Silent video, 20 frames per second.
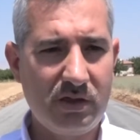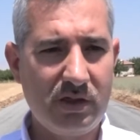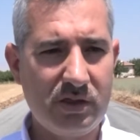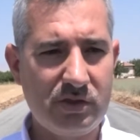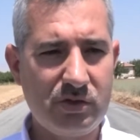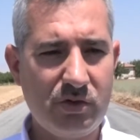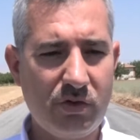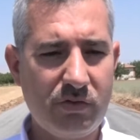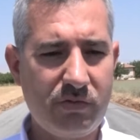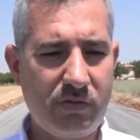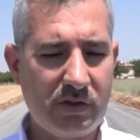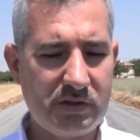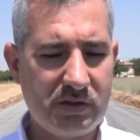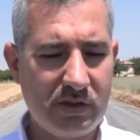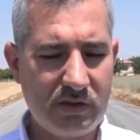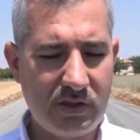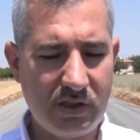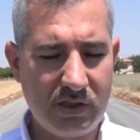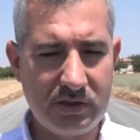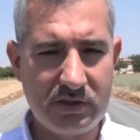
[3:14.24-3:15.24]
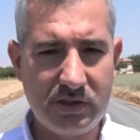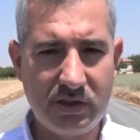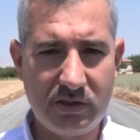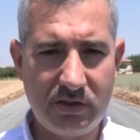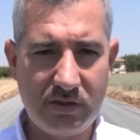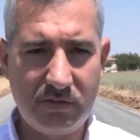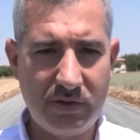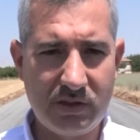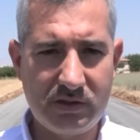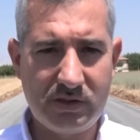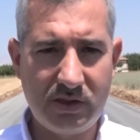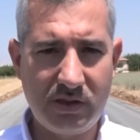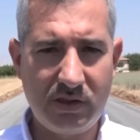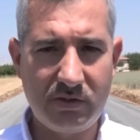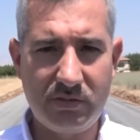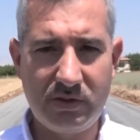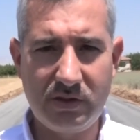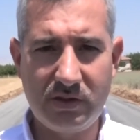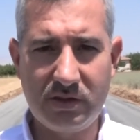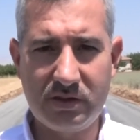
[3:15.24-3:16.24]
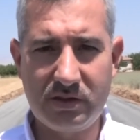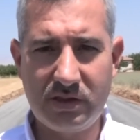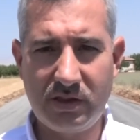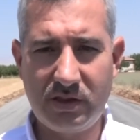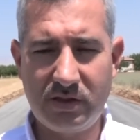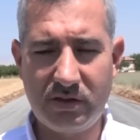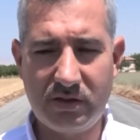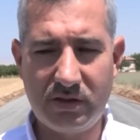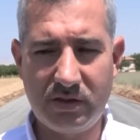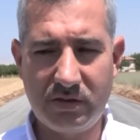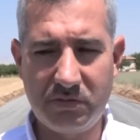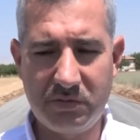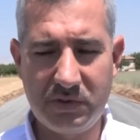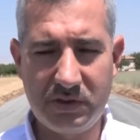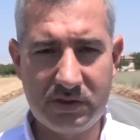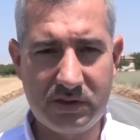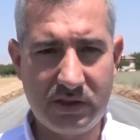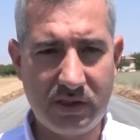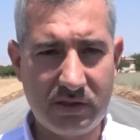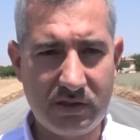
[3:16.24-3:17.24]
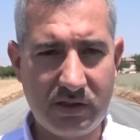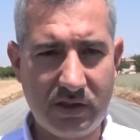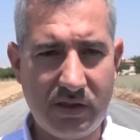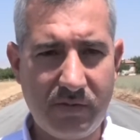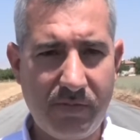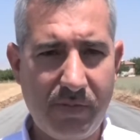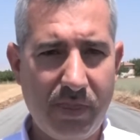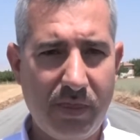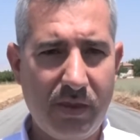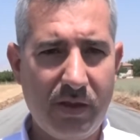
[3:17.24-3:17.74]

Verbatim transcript: çok fazla tercih edilmesiyle birlikte bizler de